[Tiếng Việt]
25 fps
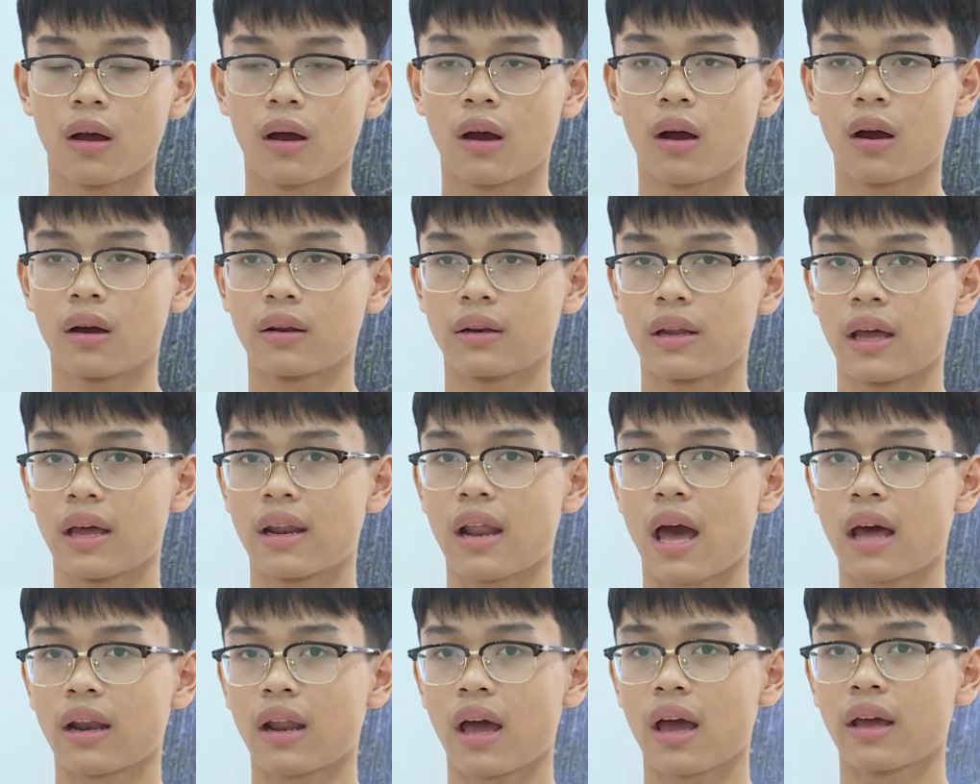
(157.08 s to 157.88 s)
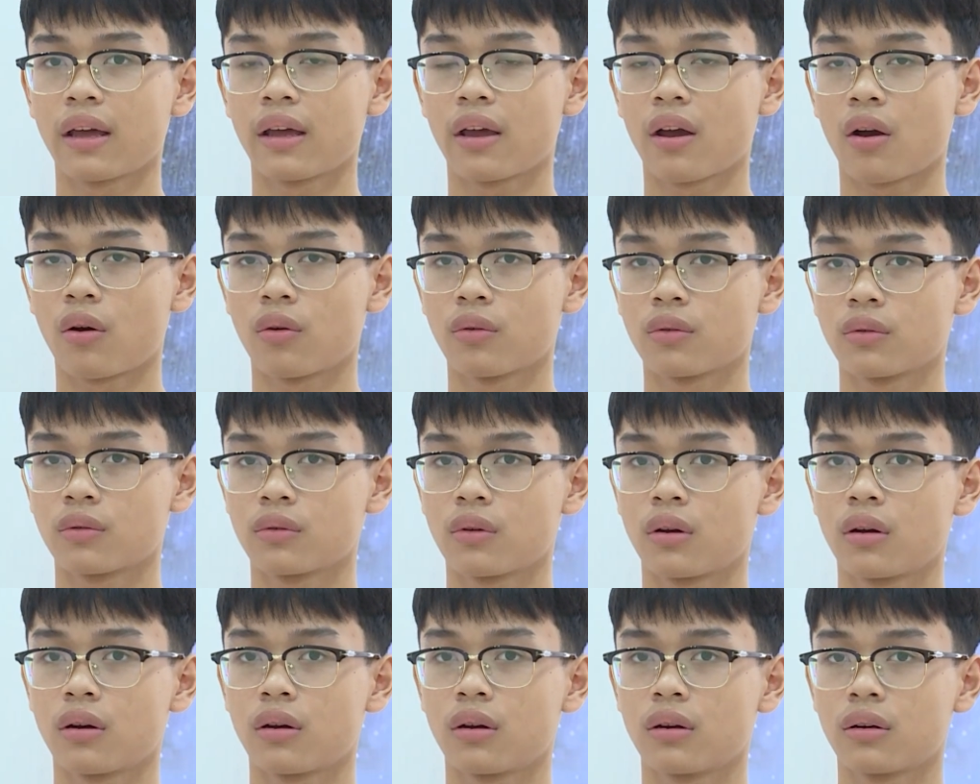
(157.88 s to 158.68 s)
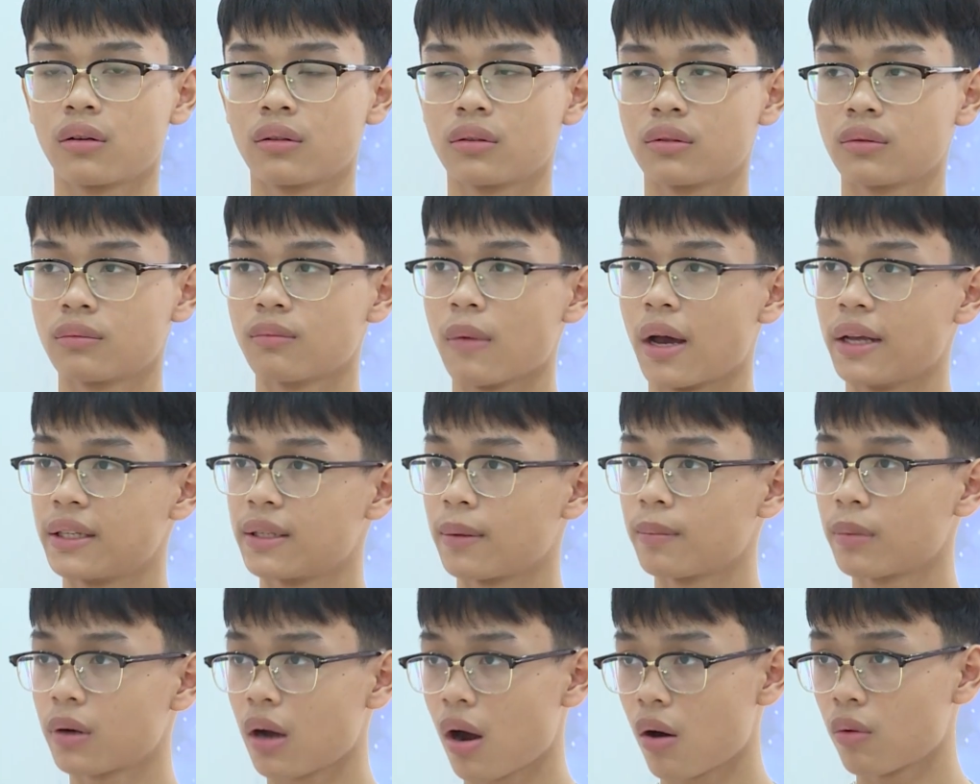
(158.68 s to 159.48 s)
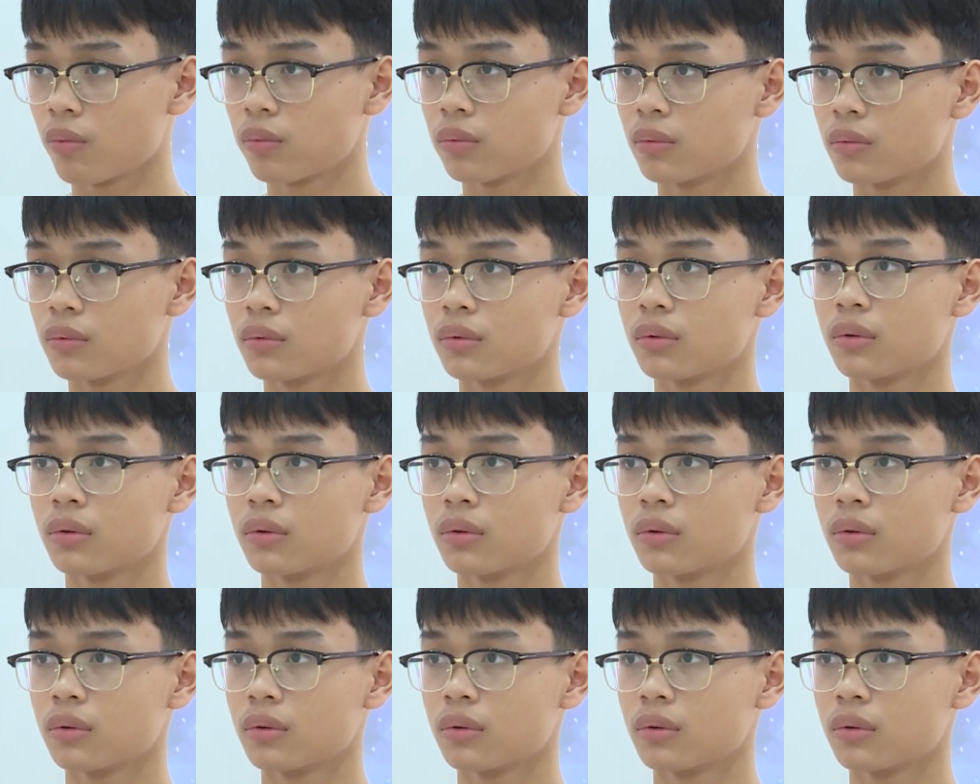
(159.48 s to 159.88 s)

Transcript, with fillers: Ờ, để đạt IELTS 7.0 ờ,